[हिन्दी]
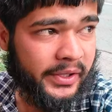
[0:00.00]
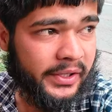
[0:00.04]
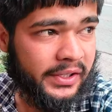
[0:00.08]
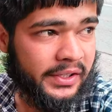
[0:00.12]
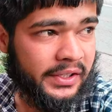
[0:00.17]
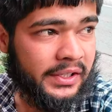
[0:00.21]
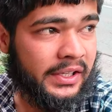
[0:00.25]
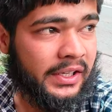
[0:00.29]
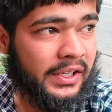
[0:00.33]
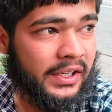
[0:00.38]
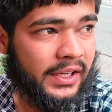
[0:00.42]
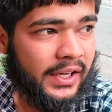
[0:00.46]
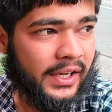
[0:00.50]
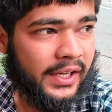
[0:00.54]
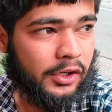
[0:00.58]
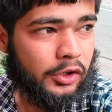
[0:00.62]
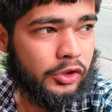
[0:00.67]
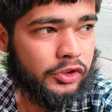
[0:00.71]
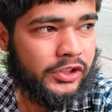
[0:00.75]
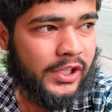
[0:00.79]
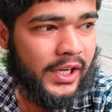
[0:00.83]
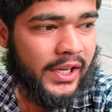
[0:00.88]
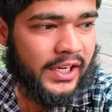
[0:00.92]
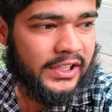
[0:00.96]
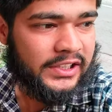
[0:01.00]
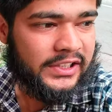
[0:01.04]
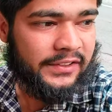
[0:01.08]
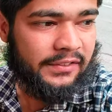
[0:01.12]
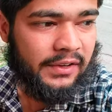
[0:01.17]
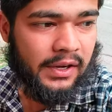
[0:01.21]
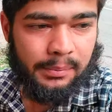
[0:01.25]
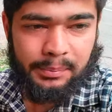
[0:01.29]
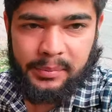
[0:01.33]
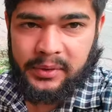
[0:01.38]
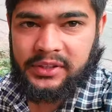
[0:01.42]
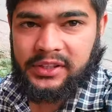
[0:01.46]
घर को जा रहे थे वापस
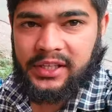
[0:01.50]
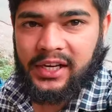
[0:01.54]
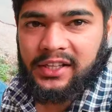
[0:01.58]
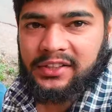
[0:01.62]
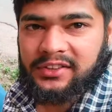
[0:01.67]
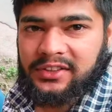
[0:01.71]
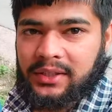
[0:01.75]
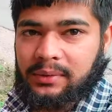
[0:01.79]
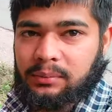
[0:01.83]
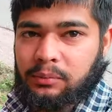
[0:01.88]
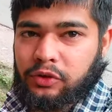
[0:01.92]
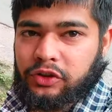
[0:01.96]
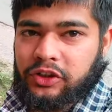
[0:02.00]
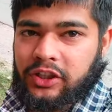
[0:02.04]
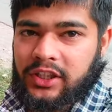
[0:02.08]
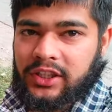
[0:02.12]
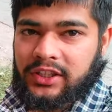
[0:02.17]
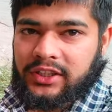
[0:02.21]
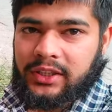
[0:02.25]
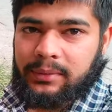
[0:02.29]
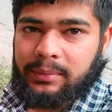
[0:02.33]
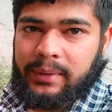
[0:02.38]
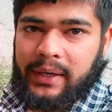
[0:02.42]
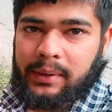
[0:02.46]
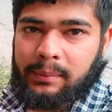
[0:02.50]
रास्ते में मुझे गद्दी भेड़ पालक